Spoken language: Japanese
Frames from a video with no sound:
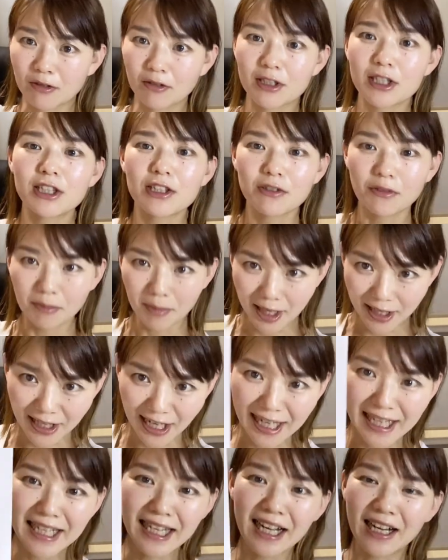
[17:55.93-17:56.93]
一応まあ
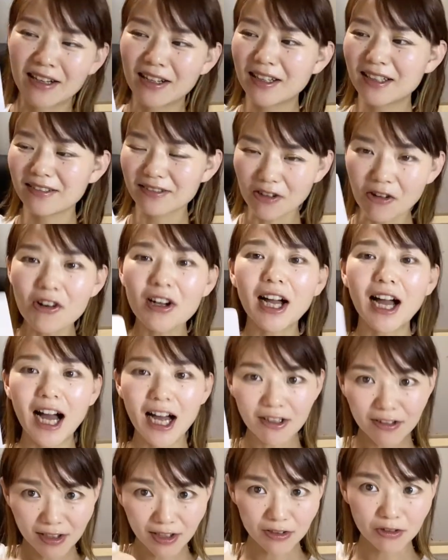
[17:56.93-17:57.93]
何がある、今回あ
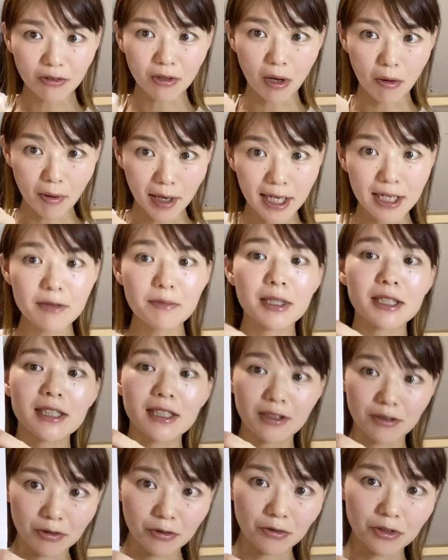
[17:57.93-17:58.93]
るかどうかわかりませ
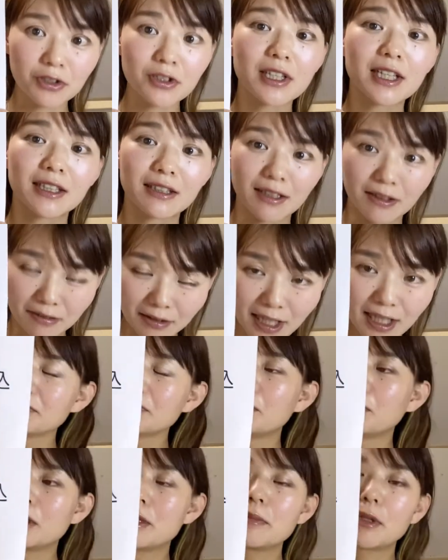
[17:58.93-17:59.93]
んけど、その追加なのね。
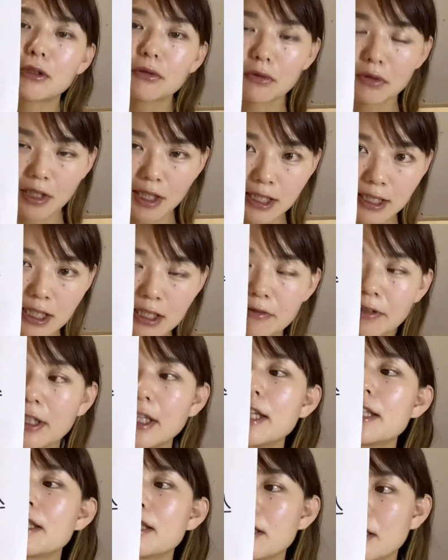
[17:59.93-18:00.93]
まあ今のところ話はな
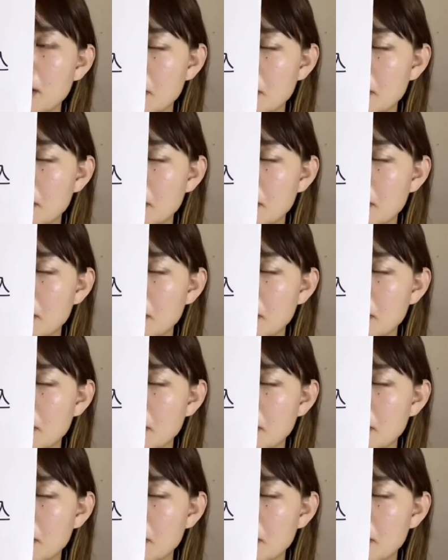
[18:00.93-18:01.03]
いですけ